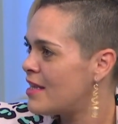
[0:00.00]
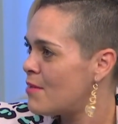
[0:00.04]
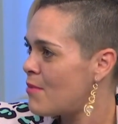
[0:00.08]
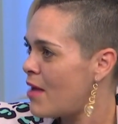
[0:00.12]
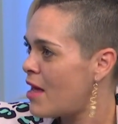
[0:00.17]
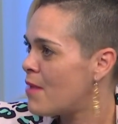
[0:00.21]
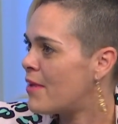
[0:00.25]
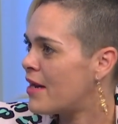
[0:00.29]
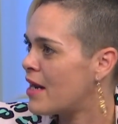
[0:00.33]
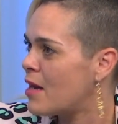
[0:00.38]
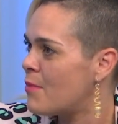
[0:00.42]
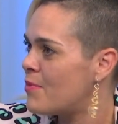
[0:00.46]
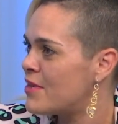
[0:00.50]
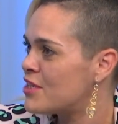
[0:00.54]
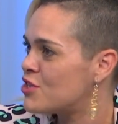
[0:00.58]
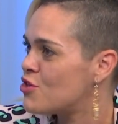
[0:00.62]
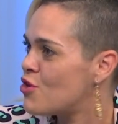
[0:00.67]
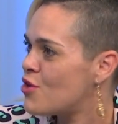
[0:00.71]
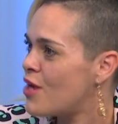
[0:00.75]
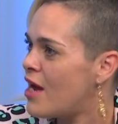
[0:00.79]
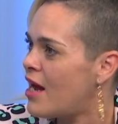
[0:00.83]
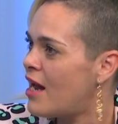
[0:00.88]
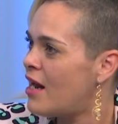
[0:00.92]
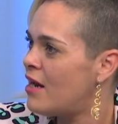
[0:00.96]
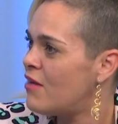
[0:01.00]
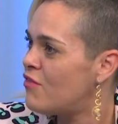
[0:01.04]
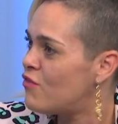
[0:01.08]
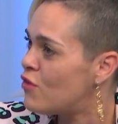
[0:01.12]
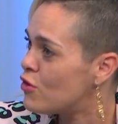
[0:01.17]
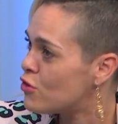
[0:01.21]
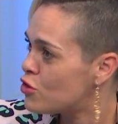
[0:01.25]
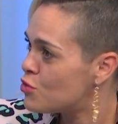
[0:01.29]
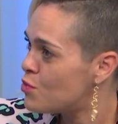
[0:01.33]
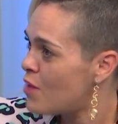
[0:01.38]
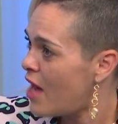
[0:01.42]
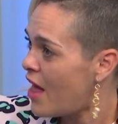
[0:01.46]
tema de marca personal,
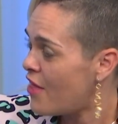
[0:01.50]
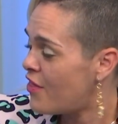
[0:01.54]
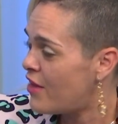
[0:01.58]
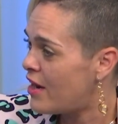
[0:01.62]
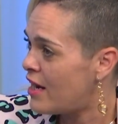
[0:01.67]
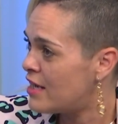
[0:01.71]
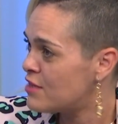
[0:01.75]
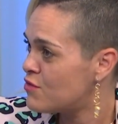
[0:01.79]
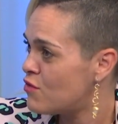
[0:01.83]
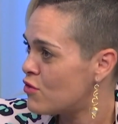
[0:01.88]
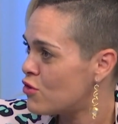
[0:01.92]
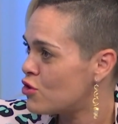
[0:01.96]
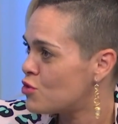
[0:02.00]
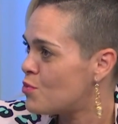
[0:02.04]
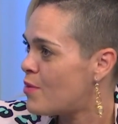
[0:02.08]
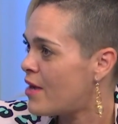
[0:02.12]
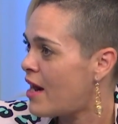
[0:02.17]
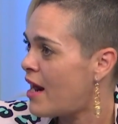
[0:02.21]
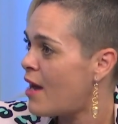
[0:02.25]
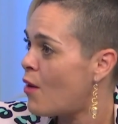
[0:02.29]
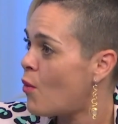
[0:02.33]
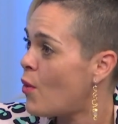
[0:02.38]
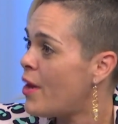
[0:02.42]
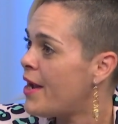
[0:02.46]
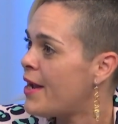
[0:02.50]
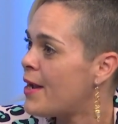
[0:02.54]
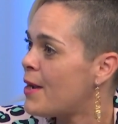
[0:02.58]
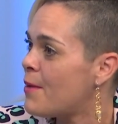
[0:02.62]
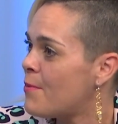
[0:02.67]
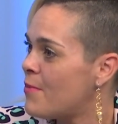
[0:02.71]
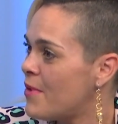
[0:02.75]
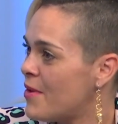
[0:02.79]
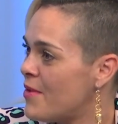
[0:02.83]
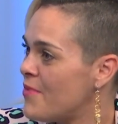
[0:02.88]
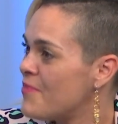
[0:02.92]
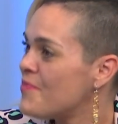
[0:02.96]
fotos, hacer las fotos para Estoy la web. preguntar